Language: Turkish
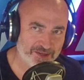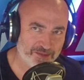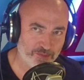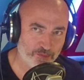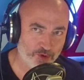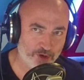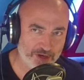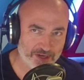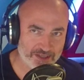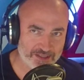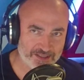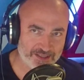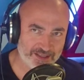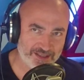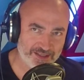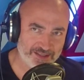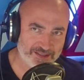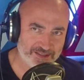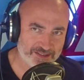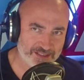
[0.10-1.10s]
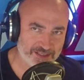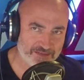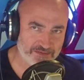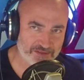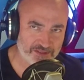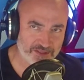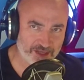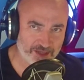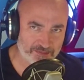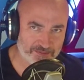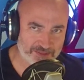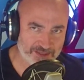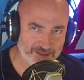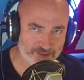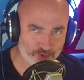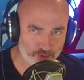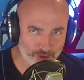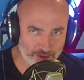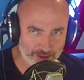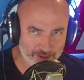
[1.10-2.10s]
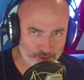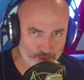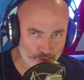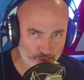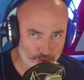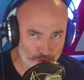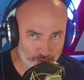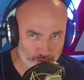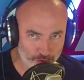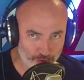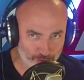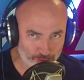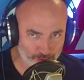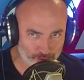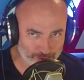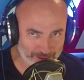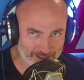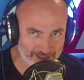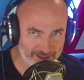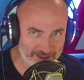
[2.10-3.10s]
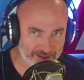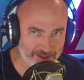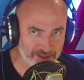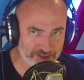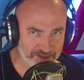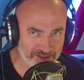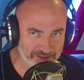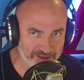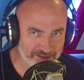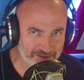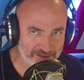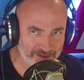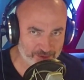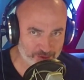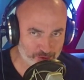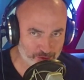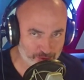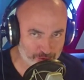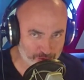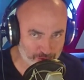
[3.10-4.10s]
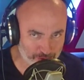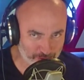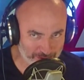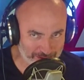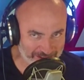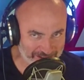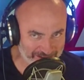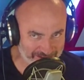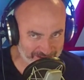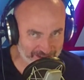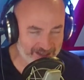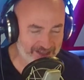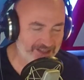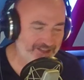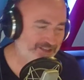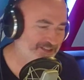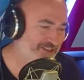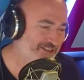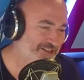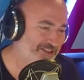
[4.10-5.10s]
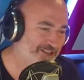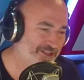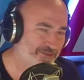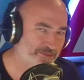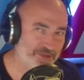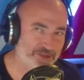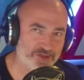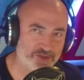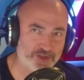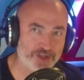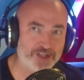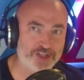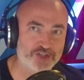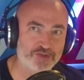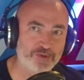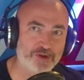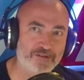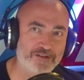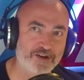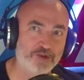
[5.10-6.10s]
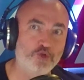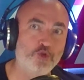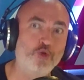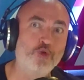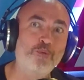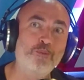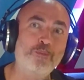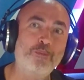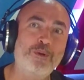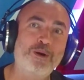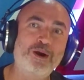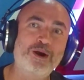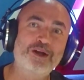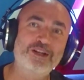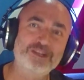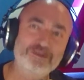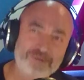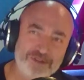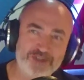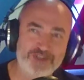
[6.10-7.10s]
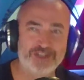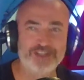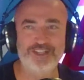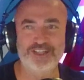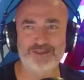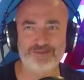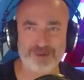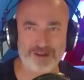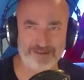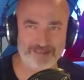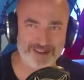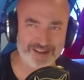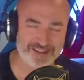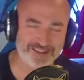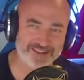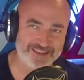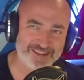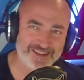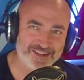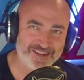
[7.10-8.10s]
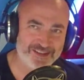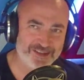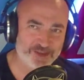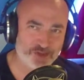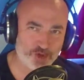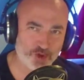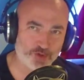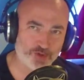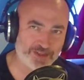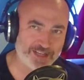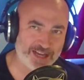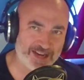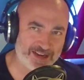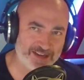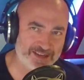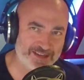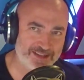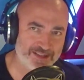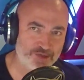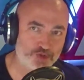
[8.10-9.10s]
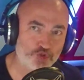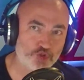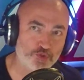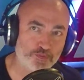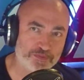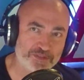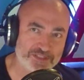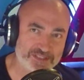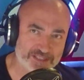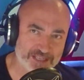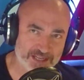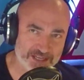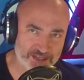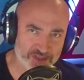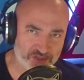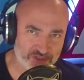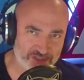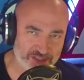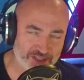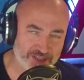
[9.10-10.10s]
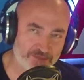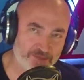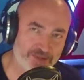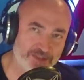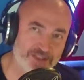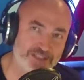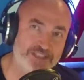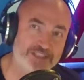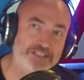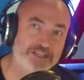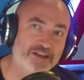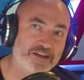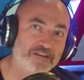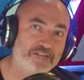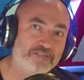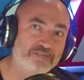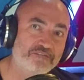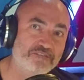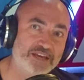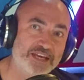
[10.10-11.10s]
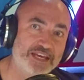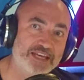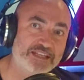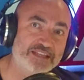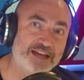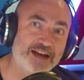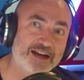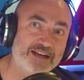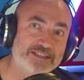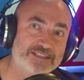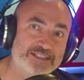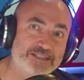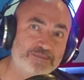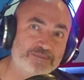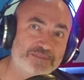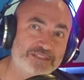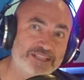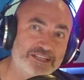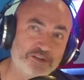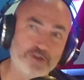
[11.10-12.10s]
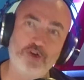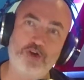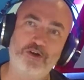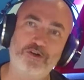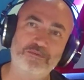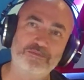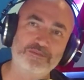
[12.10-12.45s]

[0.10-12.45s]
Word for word: Bu arada sevgili kaptan şu an stüdyomuzda, kralın stüdyolarında bir çalışma var. Hummalı bir çalışma var. Wow. Çok değerli sürpriz sanatçılarımız ve Taksim Trio